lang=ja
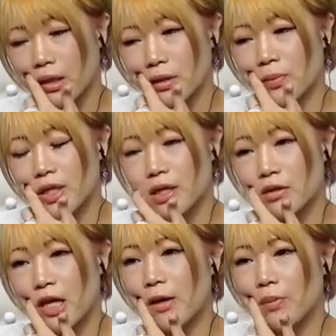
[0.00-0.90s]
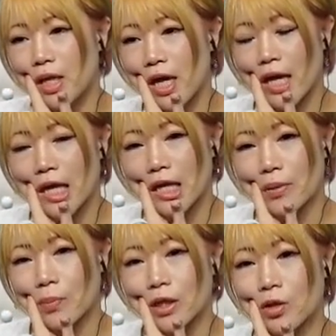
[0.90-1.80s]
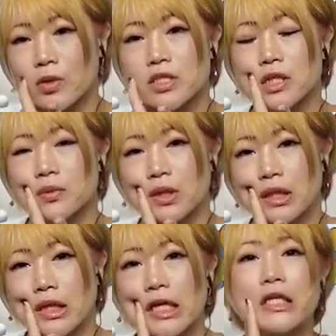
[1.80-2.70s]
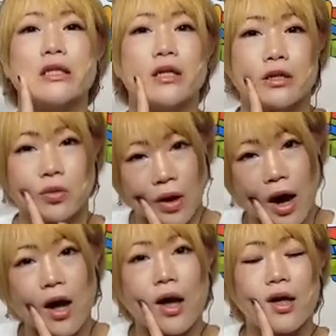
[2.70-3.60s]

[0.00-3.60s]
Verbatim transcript: でもリアルタイムでやっぱりノアちゃんの引退だったりとか、